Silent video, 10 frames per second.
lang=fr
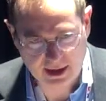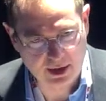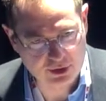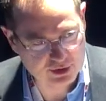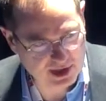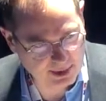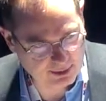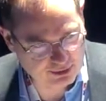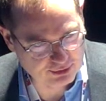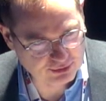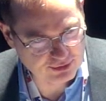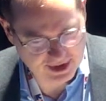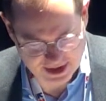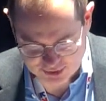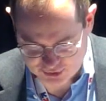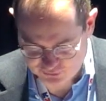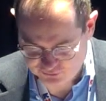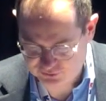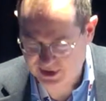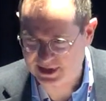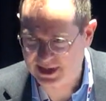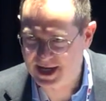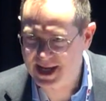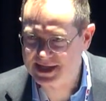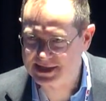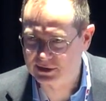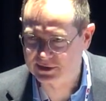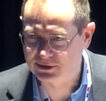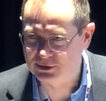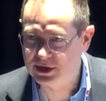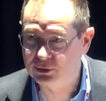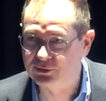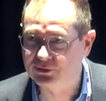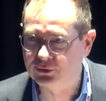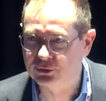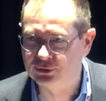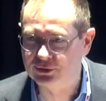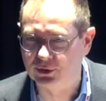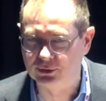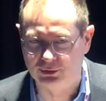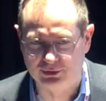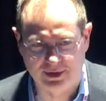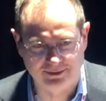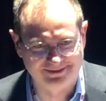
Je ne serai pas plus long et je vous souhaite un excellent atelier de fructueuses rencontres.